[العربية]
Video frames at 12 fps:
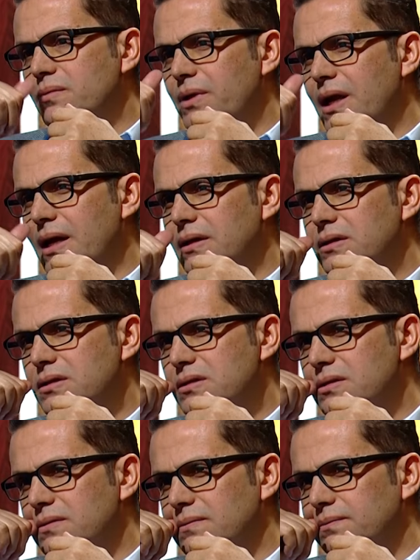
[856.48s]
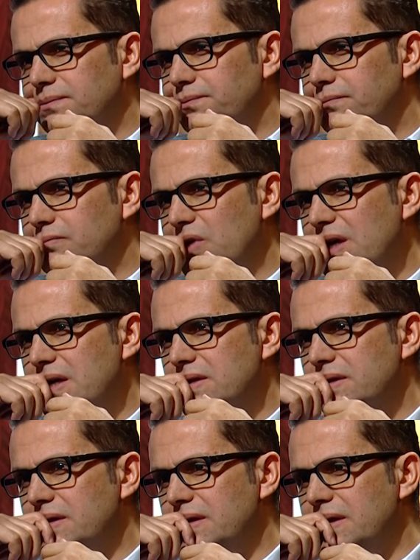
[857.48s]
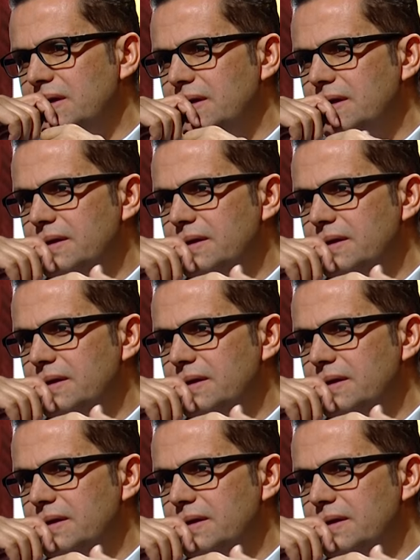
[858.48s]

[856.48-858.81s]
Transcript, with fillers: بالعكس بحيث ان